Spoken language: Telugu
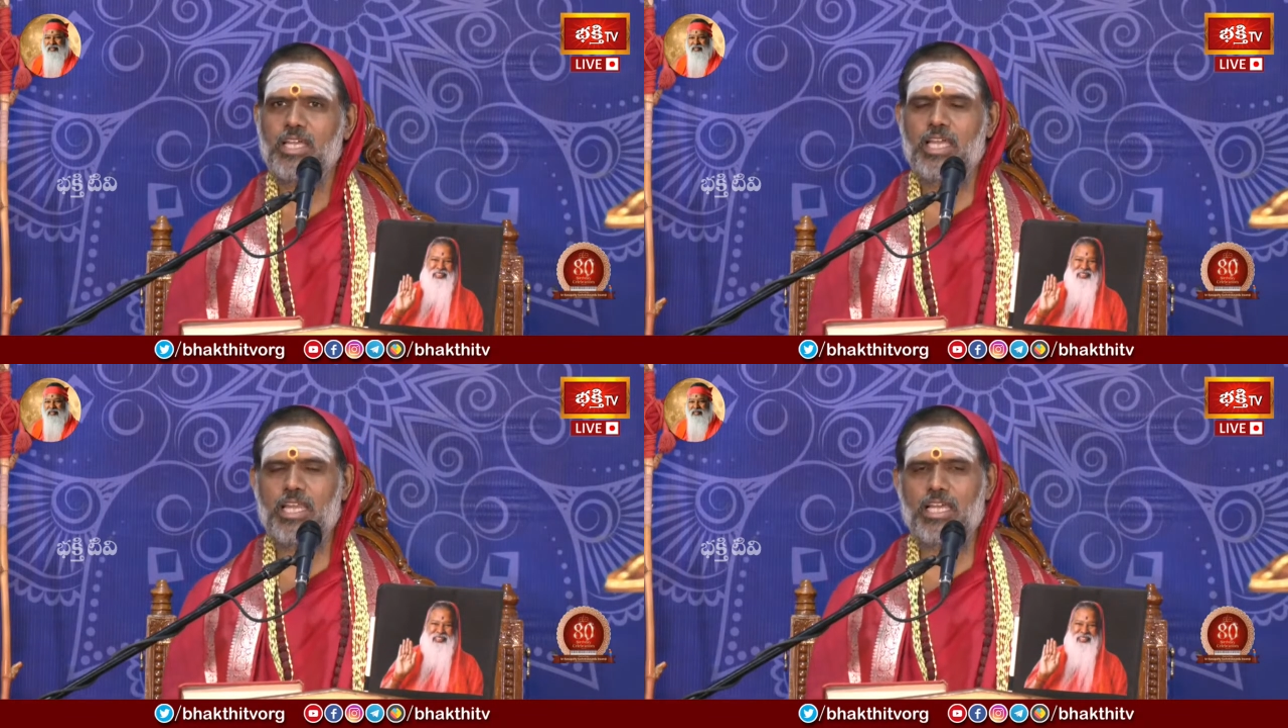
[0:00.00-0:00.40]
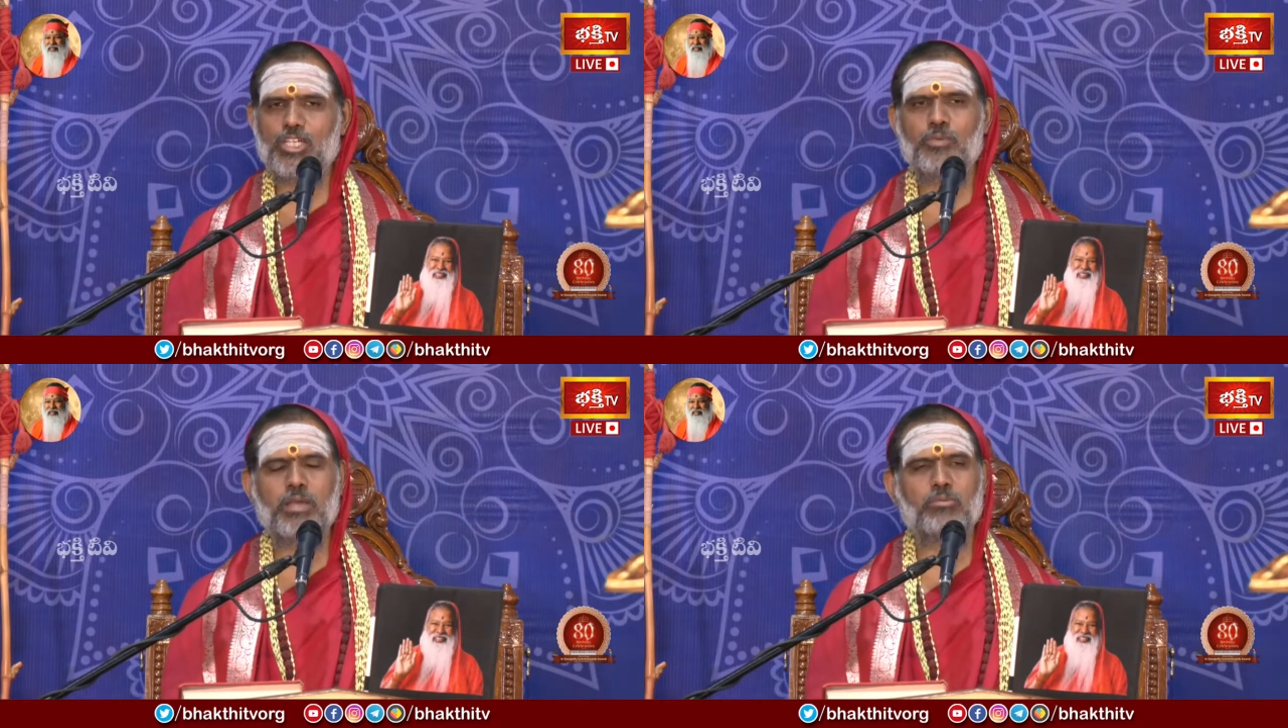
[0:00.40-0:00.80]
ఈ
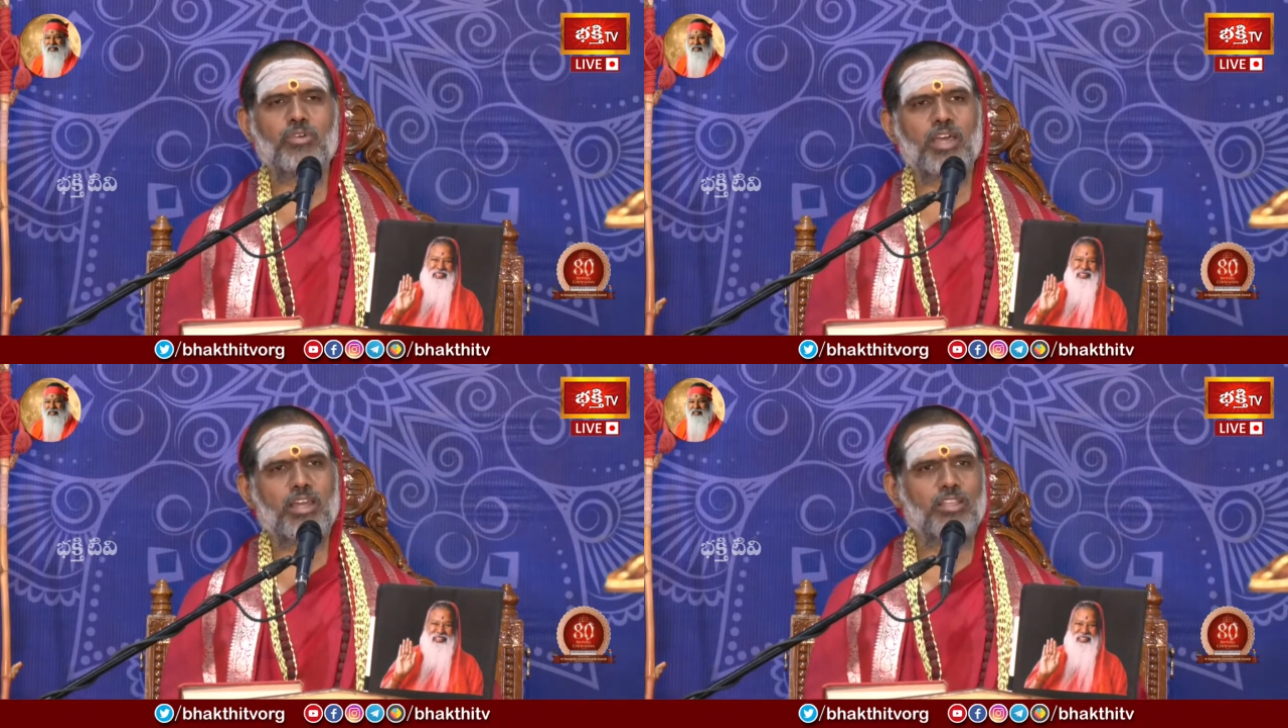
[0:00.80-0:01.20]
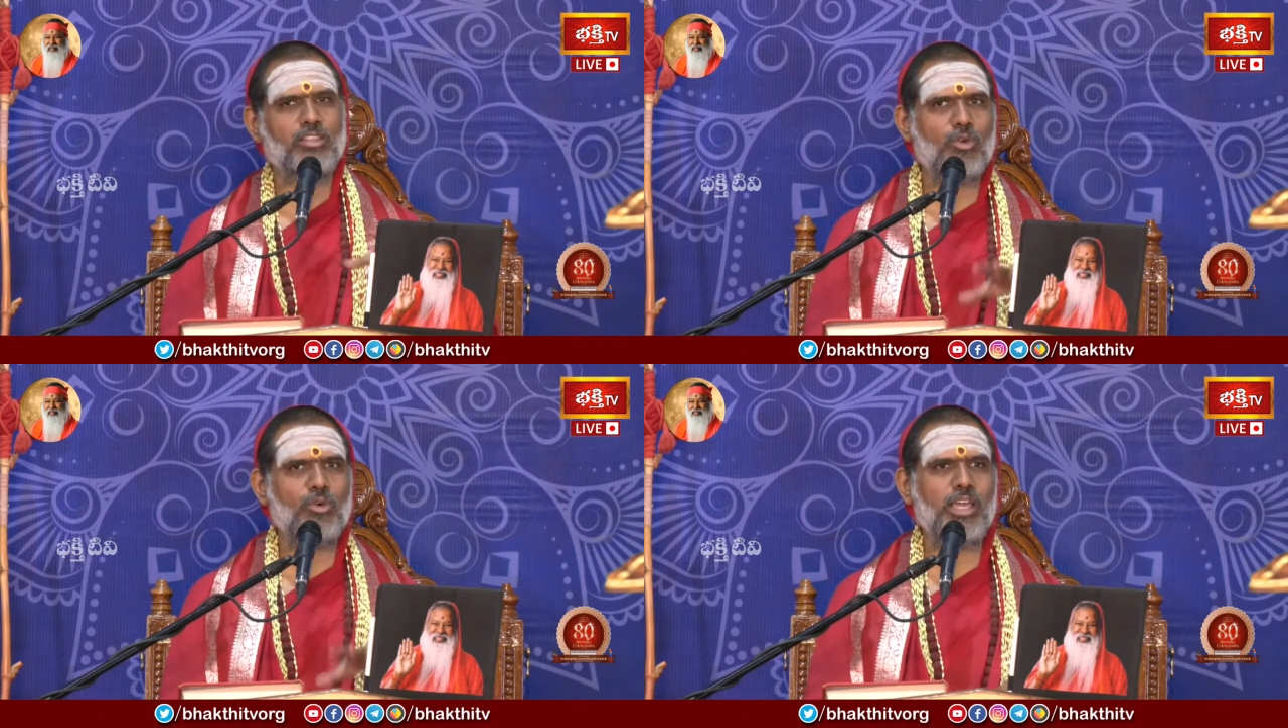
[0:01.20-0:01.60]
లక్ష్మీ
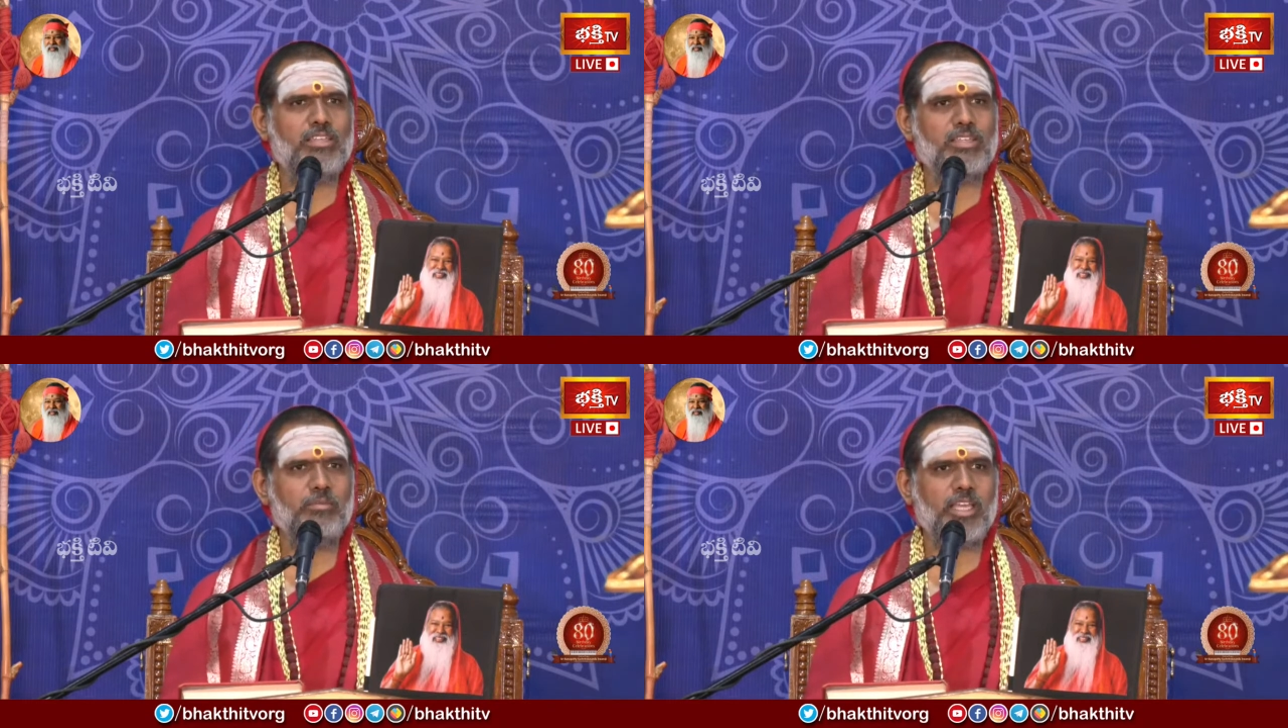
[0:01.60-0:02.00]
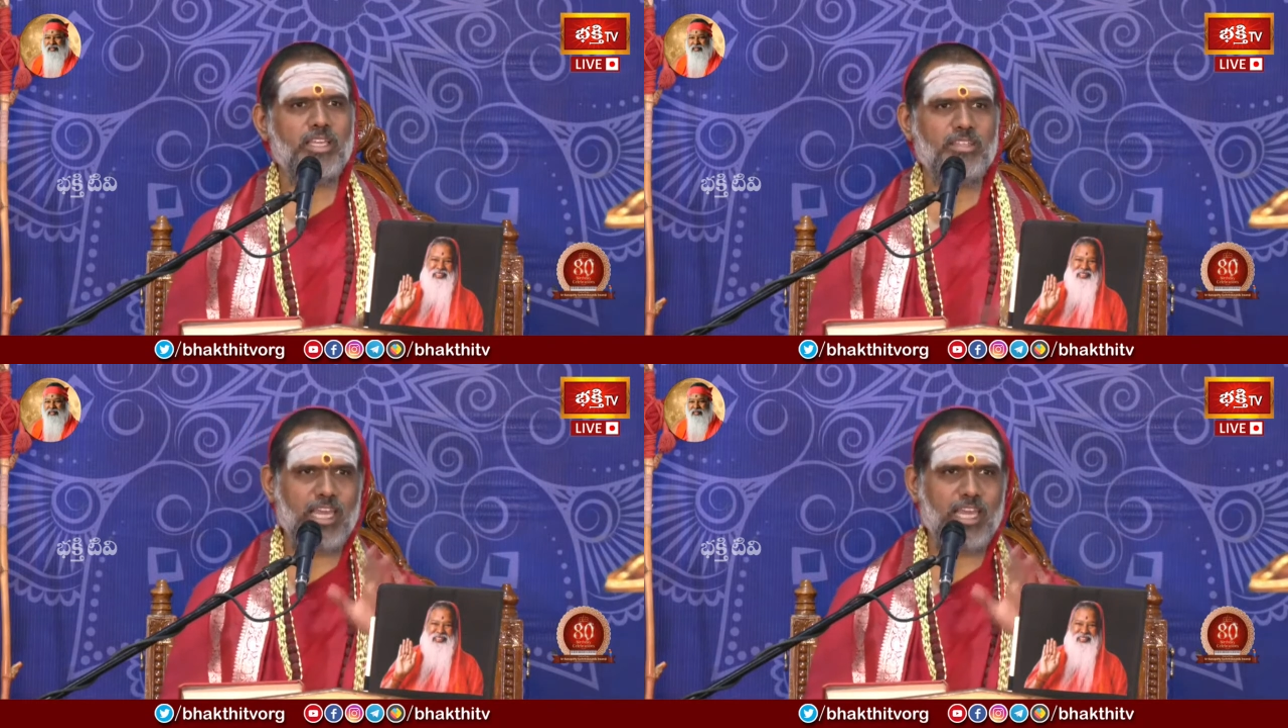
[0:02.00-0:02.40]
అమ్మవార్లందరూ కలిసి మనకి
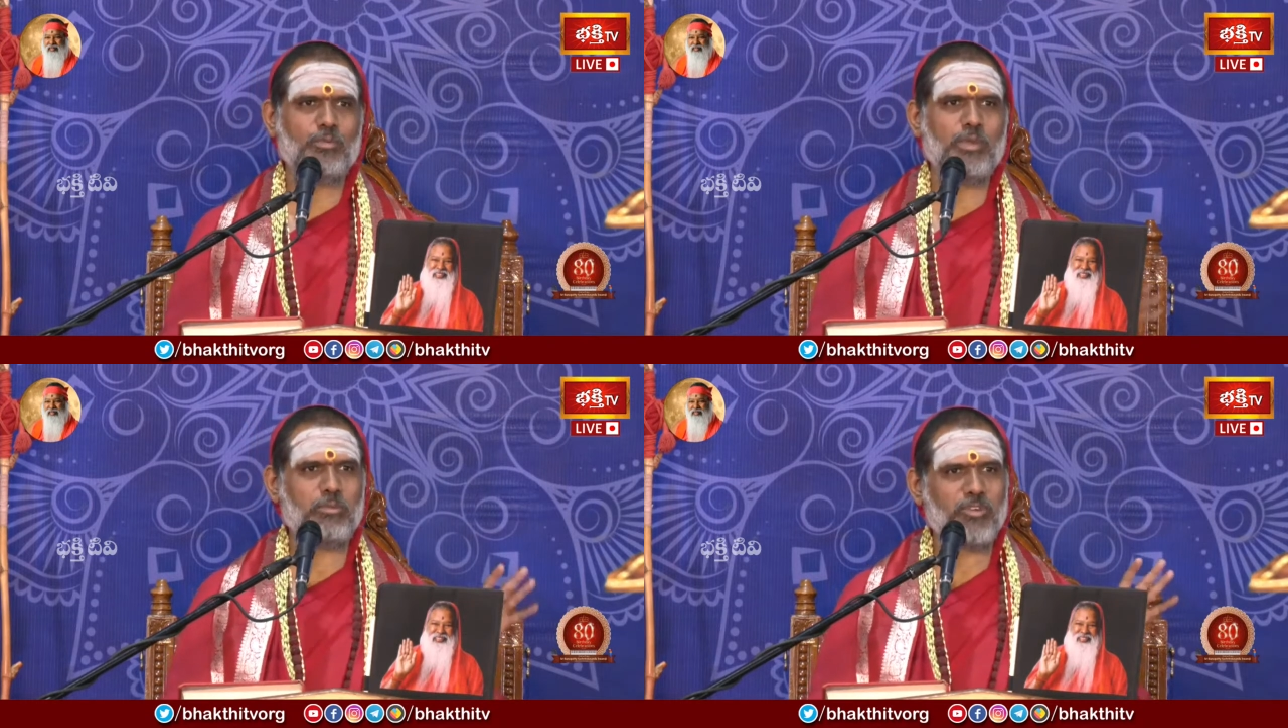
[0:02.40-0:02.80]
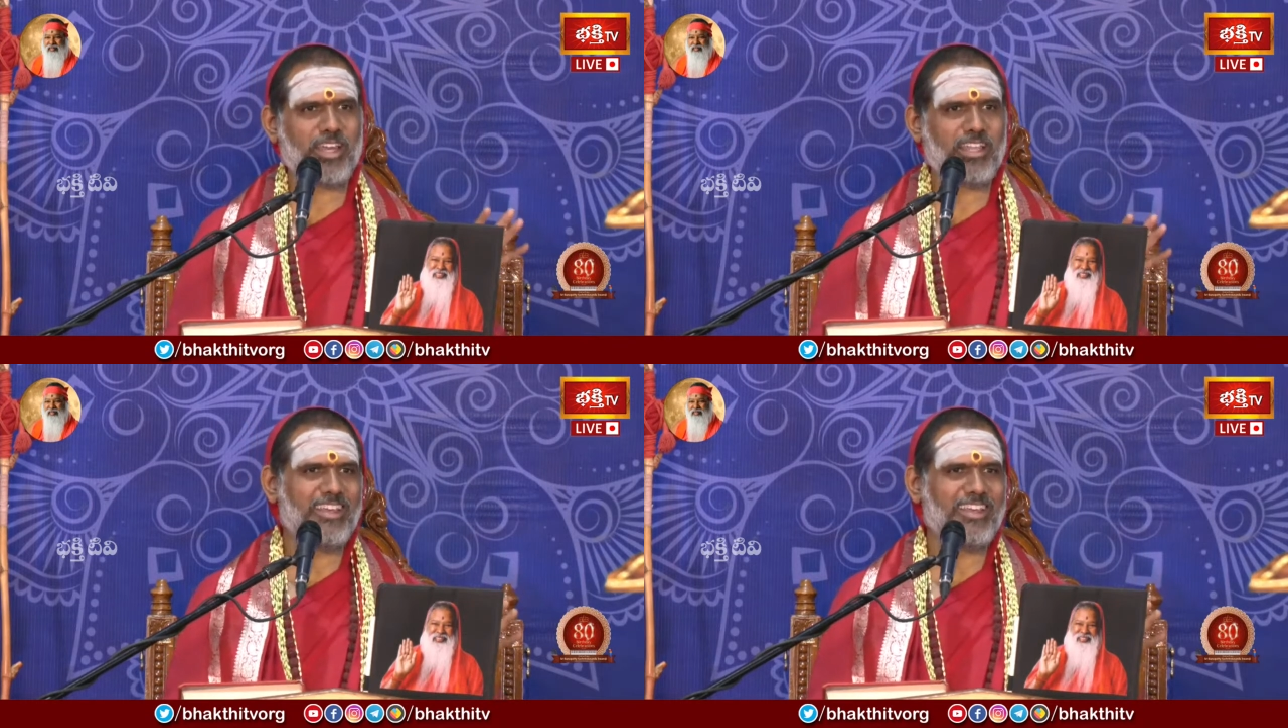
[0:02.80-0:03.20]
జయలక్ష్మి అమ్మవారు
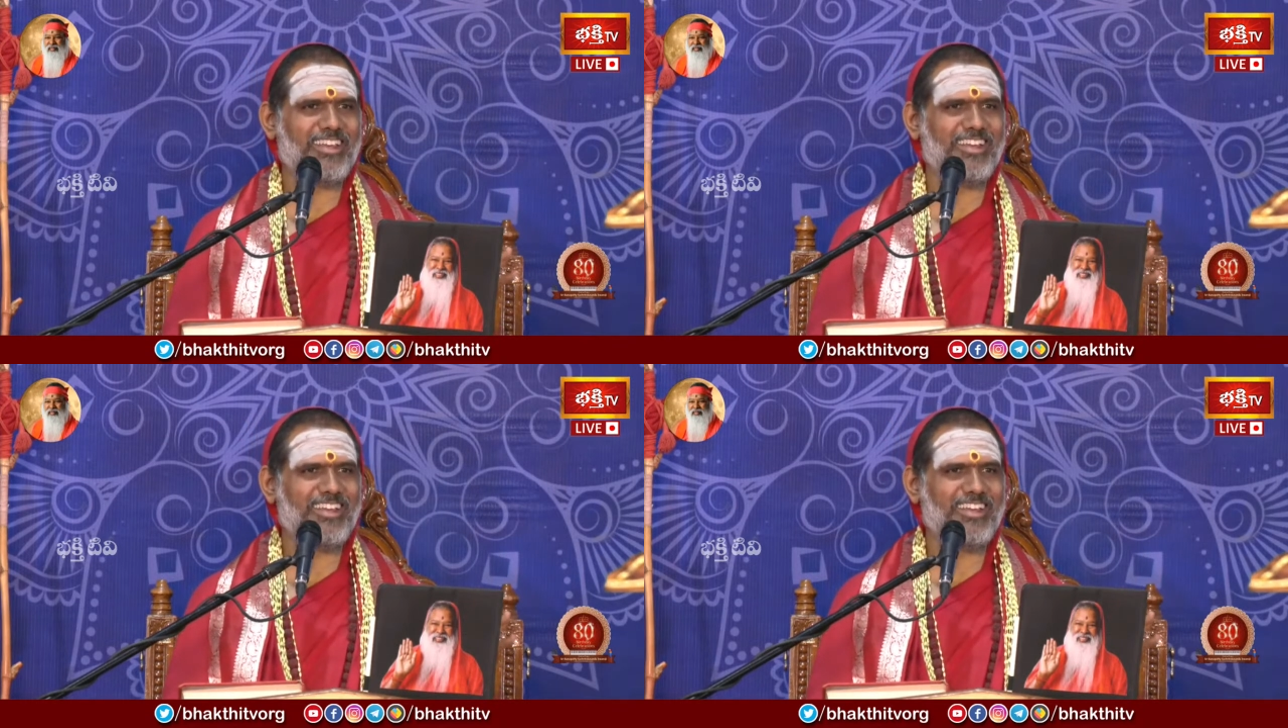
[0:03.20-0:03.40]
అంతే